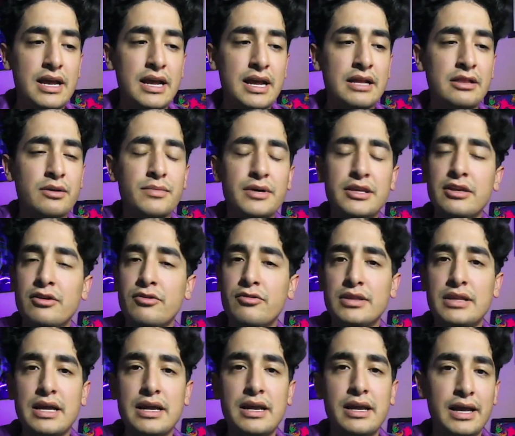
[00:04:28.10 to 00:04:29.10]
eh, tomando en
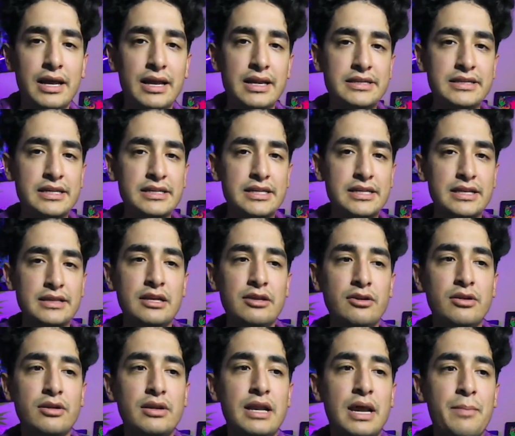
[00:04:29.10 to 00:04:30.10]
cuenta que en ese
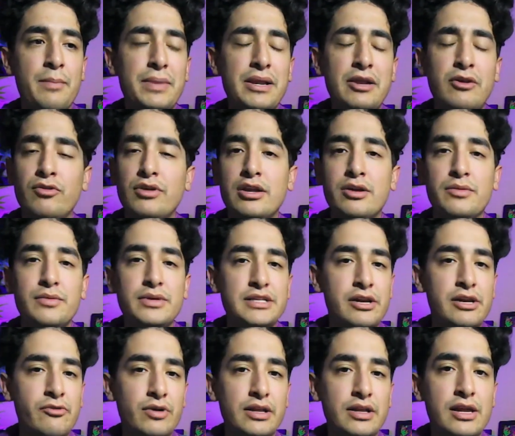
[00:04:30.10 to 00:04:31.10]
sentido la película no va a
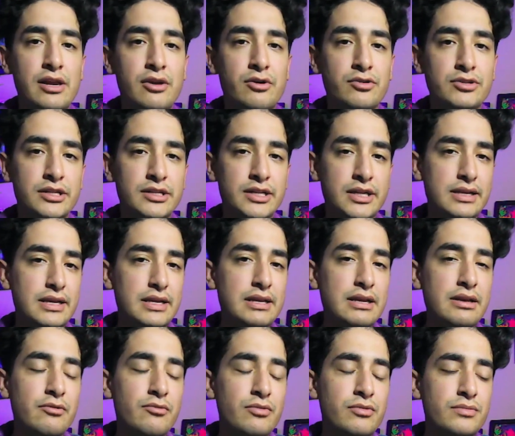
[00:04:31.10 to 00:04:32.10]
ser cualquier cosa, o sea,
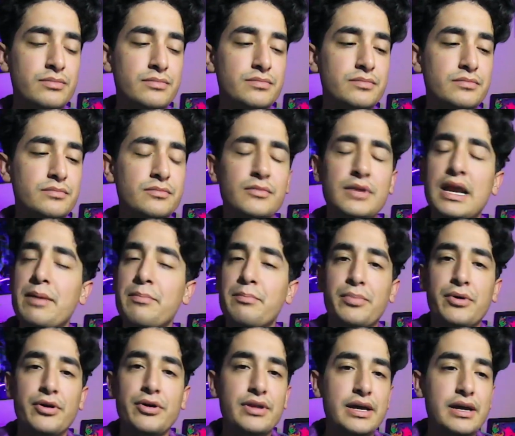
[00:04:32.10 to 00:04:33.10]
tiene un, gran
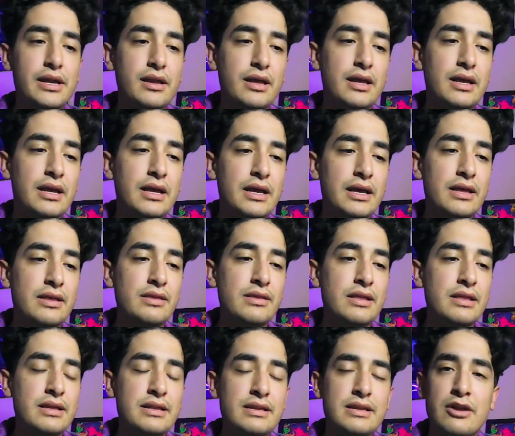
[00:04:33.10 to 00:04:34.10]
poder eh,
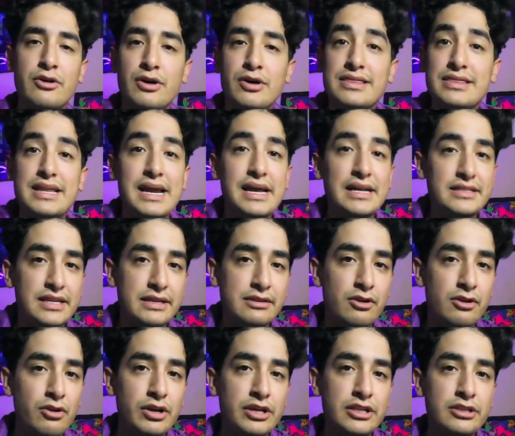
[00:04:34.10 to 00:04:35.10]
de dinero atrás de
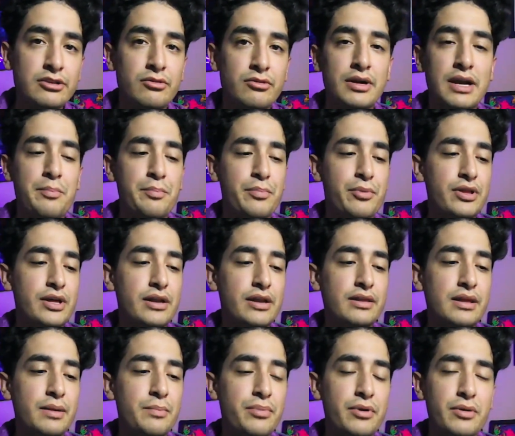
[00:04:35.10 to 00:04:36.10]
todo esto, un gran poder
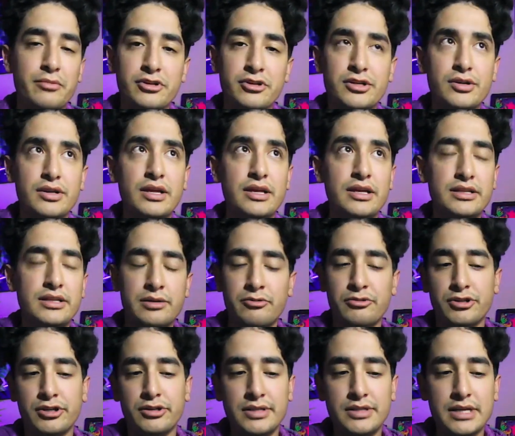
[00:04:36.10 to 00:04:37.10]
de promoción y
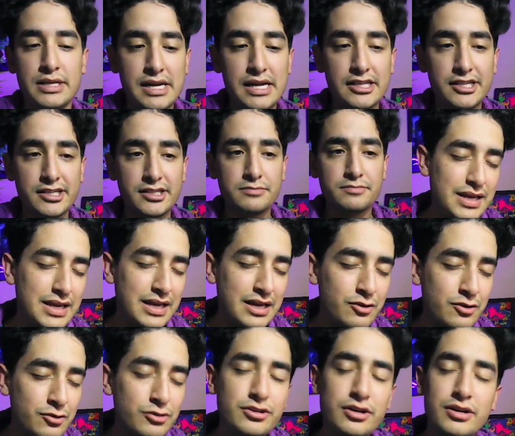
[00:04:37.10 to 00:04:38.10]
distribución detrás. Y
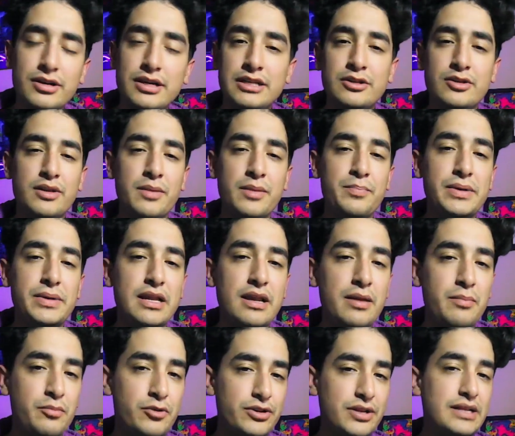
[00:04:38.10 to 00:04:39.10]
justo aquí es donde empieza la
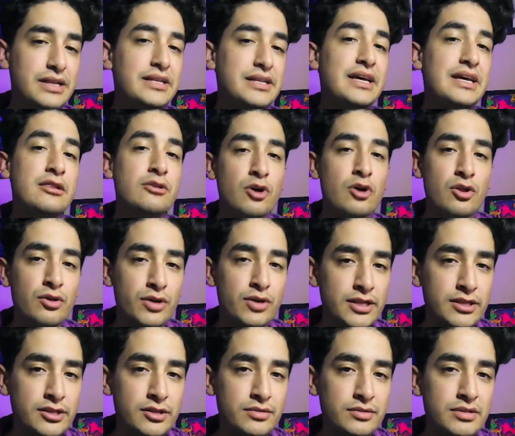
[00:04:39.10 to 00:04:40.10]
importancia de todo
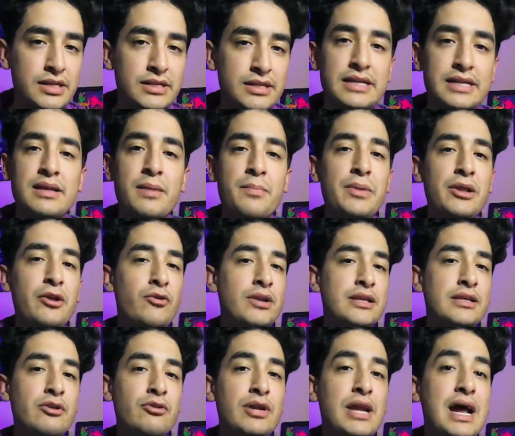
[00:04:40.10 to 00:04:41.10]
esto, y es que esta
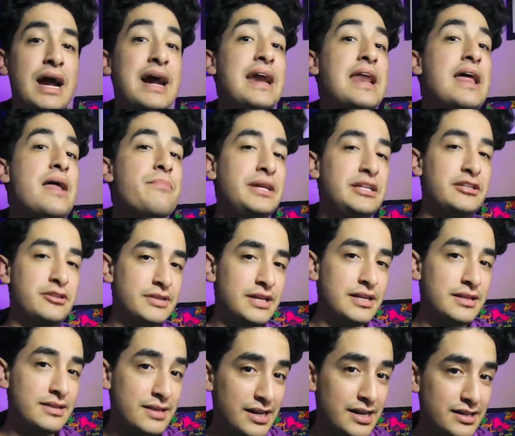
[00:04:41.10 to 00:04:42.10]
película tiene una gran misión
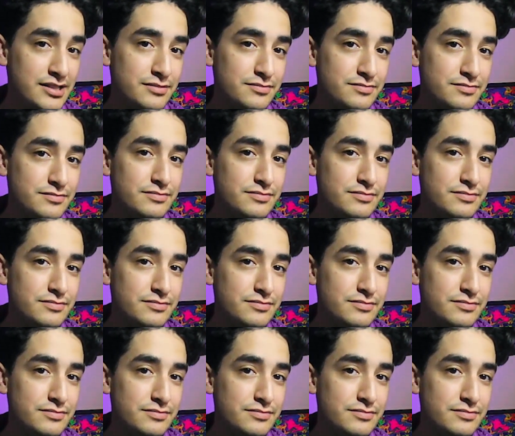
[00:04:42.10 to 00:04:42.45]
detrás.